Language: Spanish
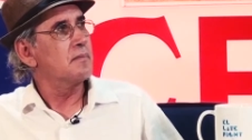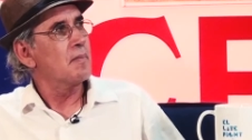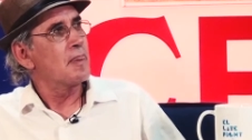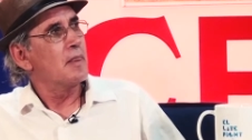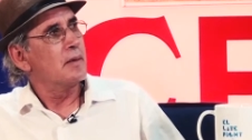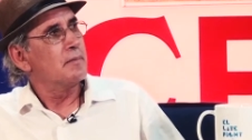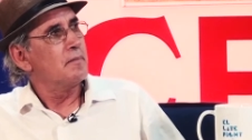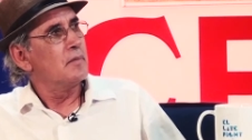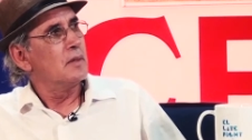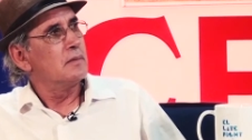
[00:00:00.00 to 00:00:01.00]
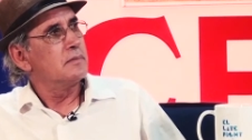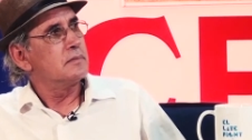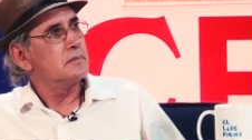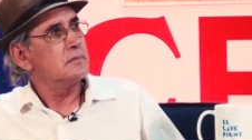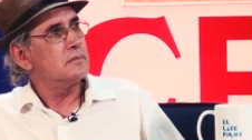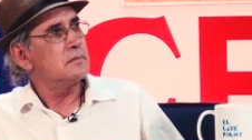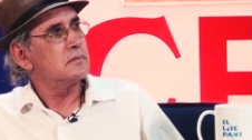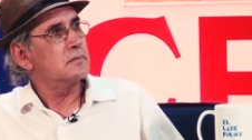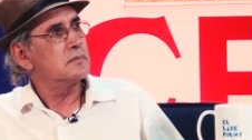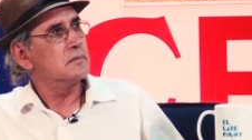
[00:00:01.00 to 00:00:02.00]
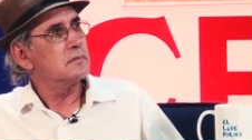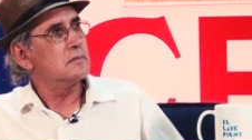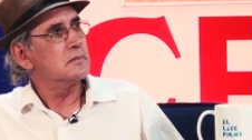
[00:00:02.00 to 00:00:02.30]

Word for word: Yo veo mucho, mucho talento en la